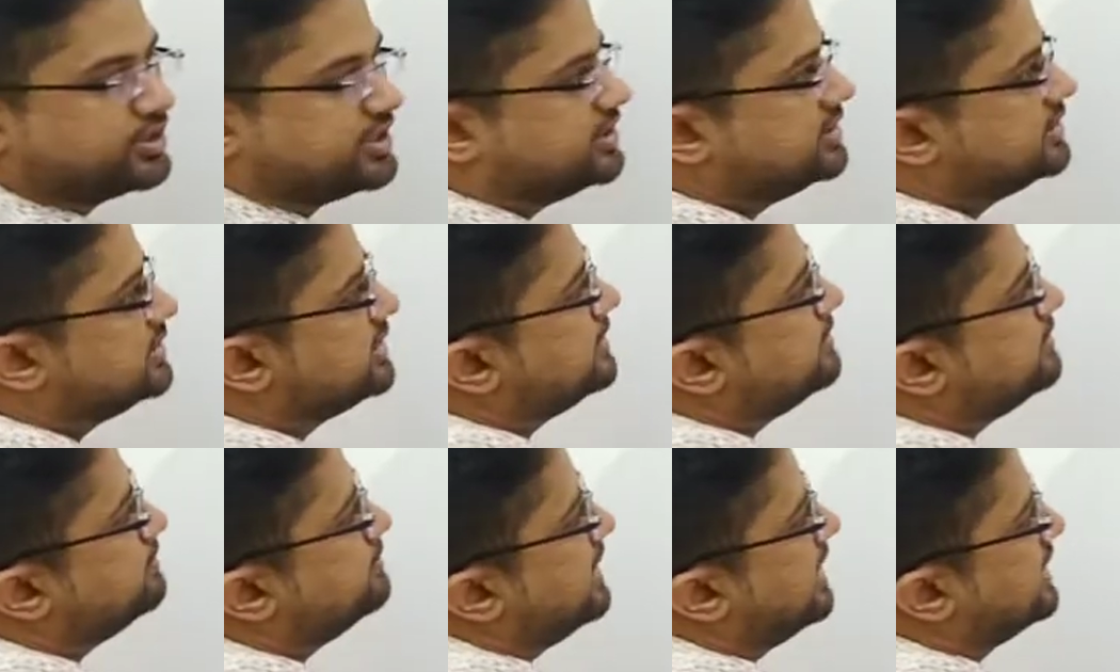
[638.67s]
कि
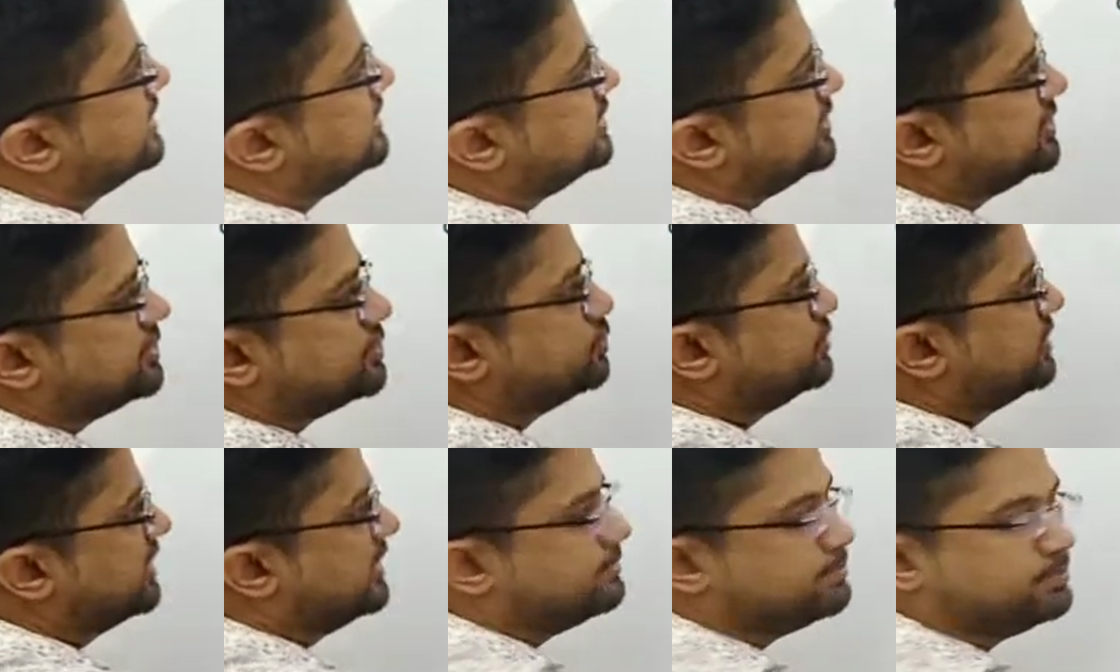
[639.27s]
इनकी
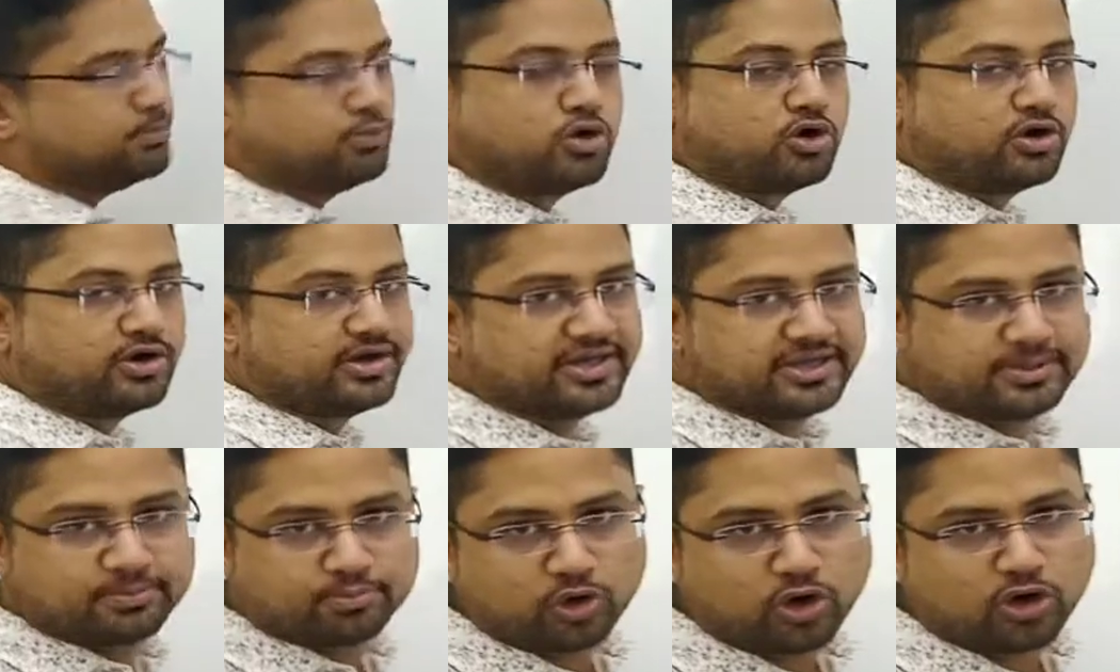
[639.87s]
मैग्नीट्यूड है मॉड
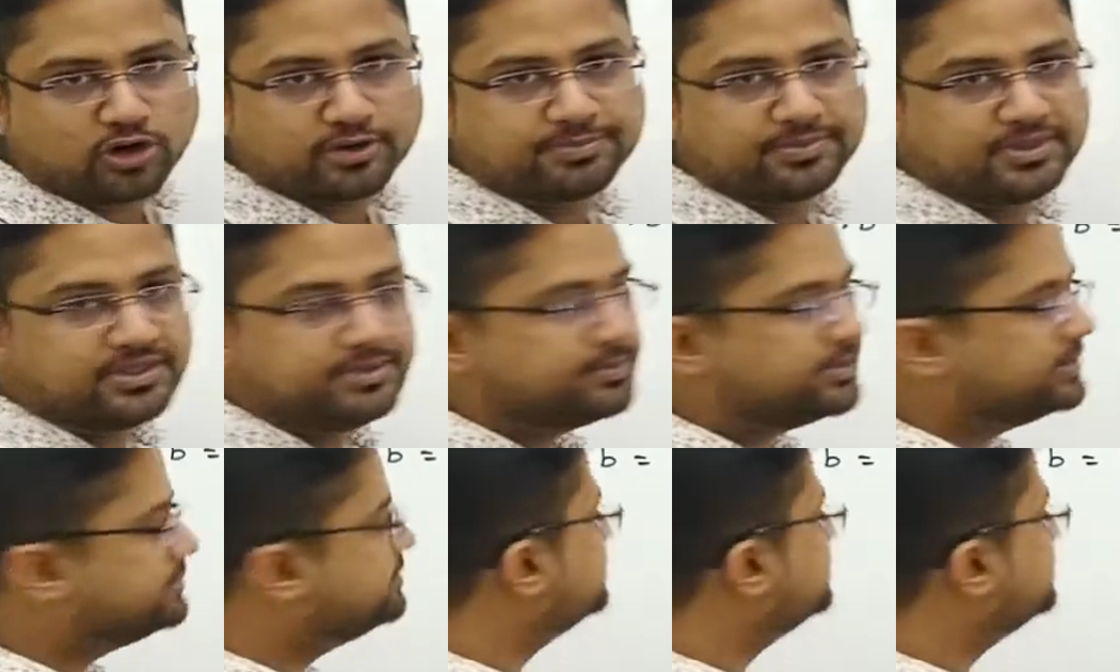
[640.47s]
ए मॉड बी में